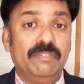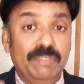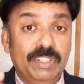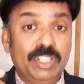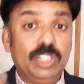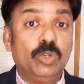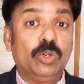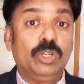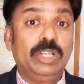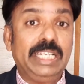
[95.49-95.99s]

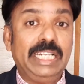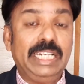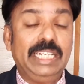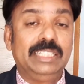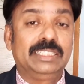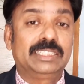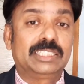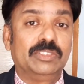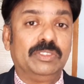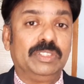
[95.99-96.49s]
விடோ
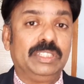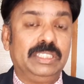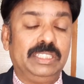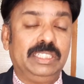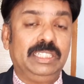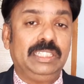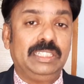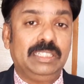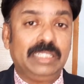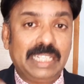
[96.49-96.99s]
லேடிஸ்க்கு
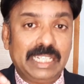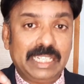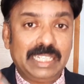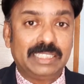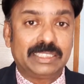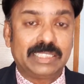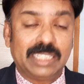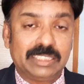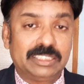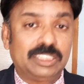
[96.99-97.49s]
வந்து
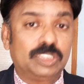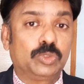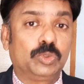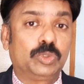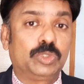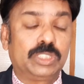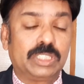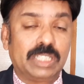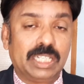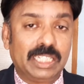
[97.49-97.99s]
நிறைய சான்சஸ்
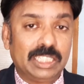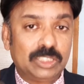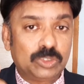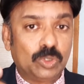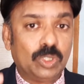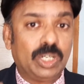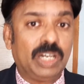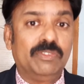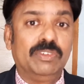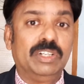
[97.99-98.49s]
கொடுத்துருக்காங்க
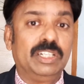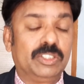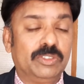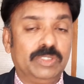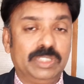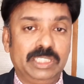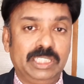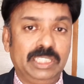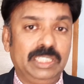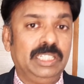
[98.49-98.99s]
ஸோ
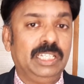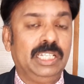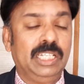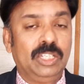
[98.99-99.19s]
அவங்களுக்கு வந்து